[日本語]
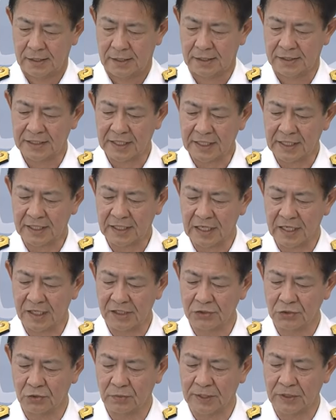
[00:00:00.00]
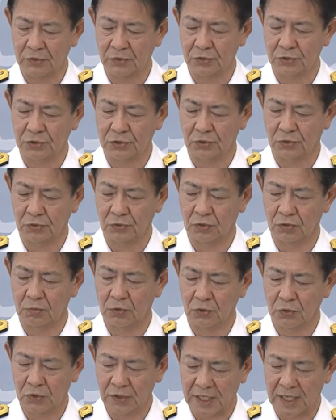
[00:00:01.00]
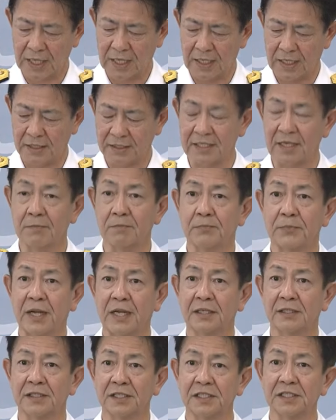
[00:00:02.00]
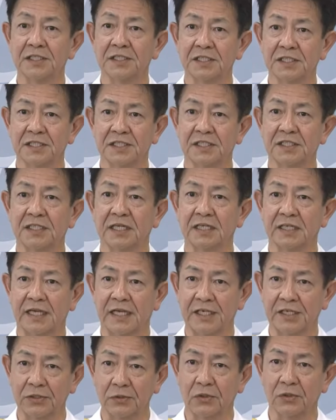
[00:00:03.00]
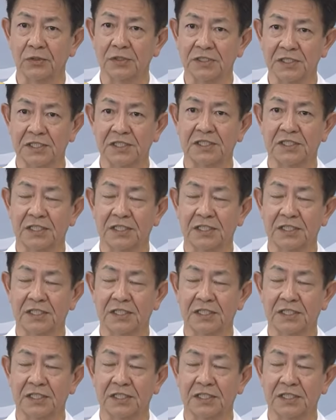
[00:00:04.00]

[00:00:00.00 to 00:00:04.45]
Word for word: 堺海上幕僚長の下で先般臨時疾患会議を実施